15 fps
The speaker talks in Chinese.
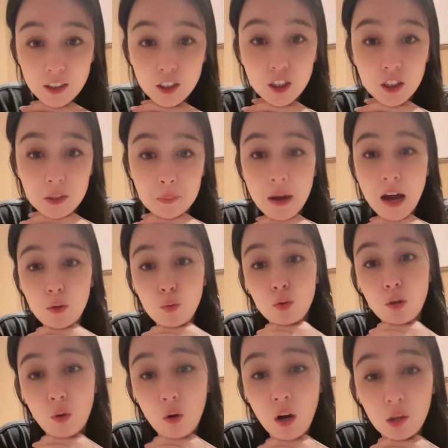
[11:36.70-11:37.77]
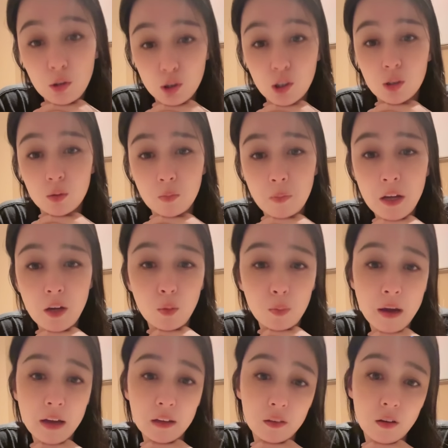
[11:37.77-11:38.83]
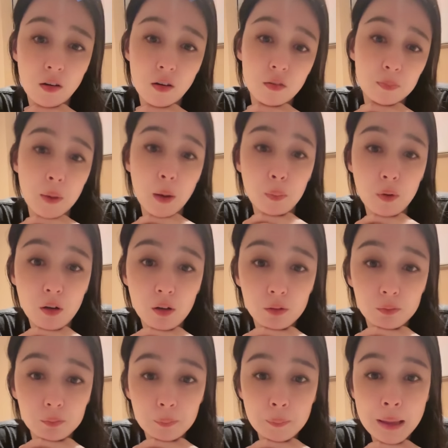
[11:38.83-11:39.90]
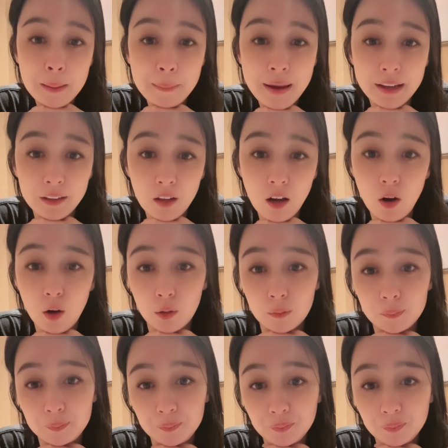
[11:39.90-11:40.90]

芝麻芋头好吃，没有买到，宝宝没买到。